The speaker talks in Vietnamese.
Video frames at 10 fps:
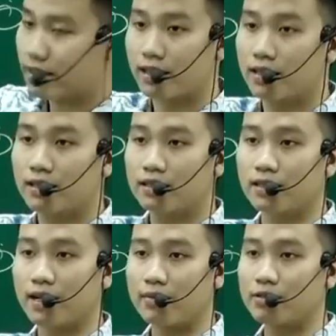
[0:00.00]
này kìa,
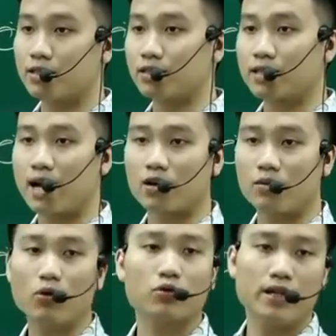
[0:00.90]
thì các em chỉ được ra
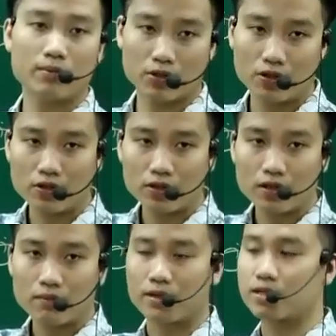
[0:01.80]
có một nghiệm thôi,
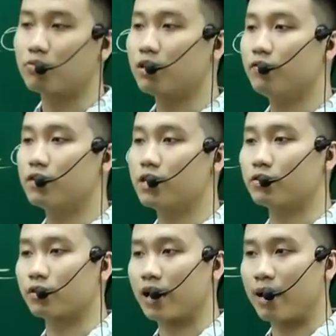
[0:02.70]
mà trong khi phương
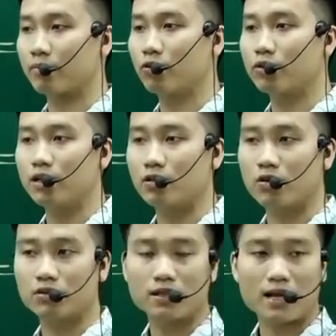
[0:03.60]
trình của các em đôi khi nó
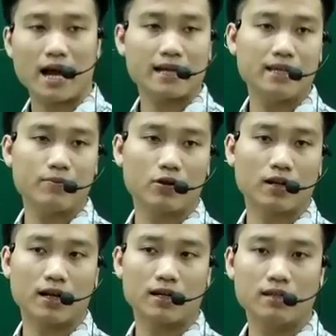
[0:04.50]
có tận 2 nghiệm
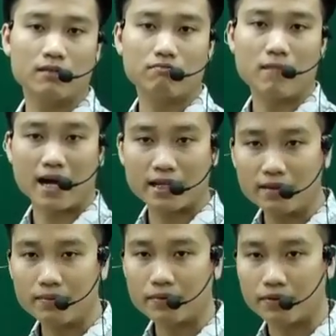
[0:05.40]
hoặc là 3
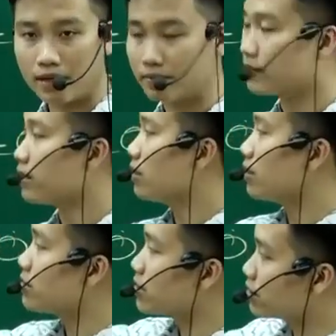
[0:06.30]
nghiệm, đúng không?
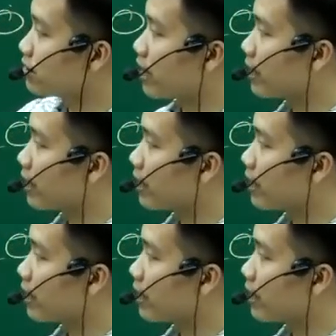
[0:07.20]
Thế bây giờ thử